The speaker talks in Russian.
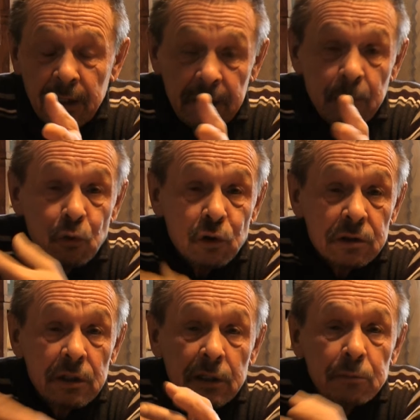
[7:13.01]
не мог
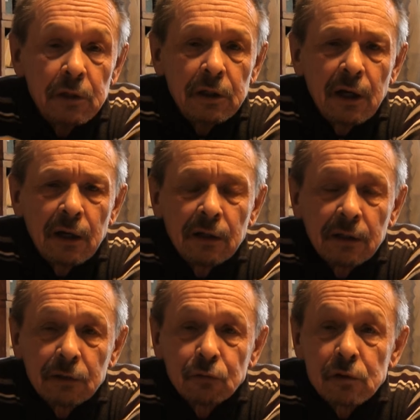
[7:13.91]
знать меня,
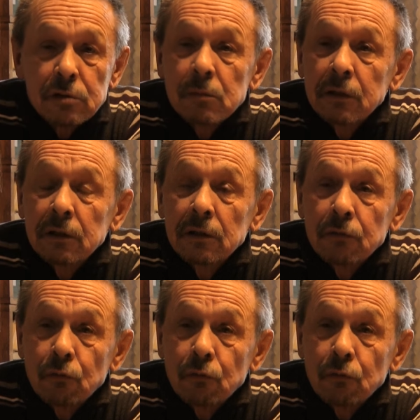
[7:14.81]
который смотрел на